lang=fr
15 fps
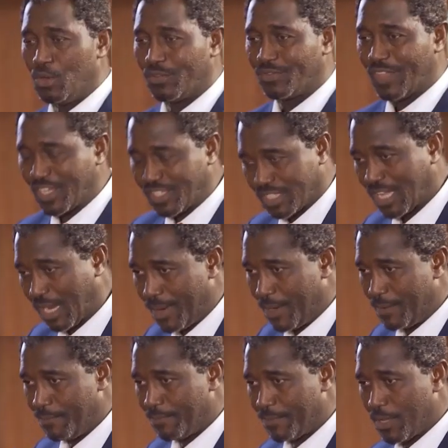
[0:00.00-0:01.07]
le
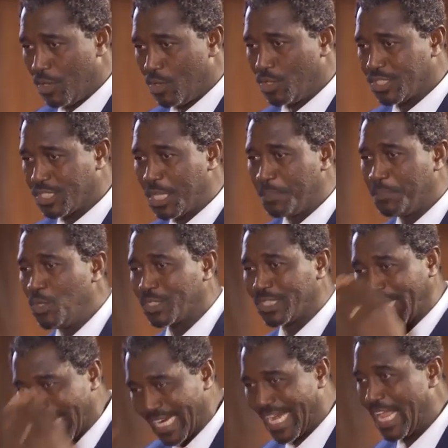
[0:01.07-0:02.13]
testament le stipule
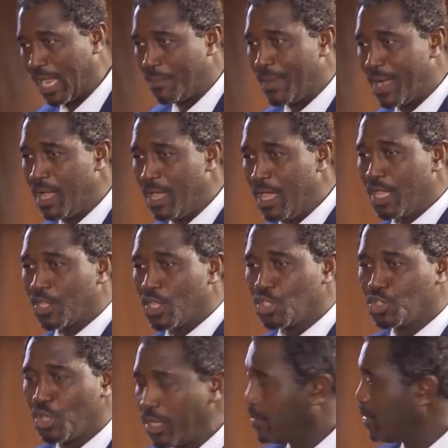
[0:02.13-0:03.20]
très clairement.
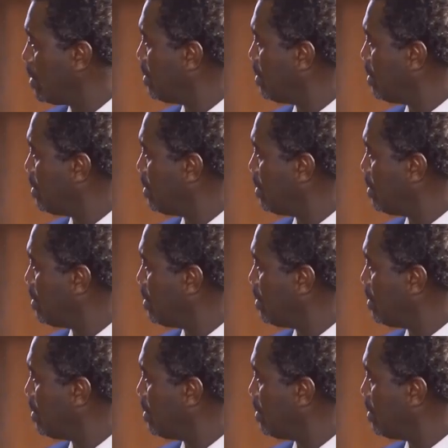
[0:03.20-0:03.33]
Objection votre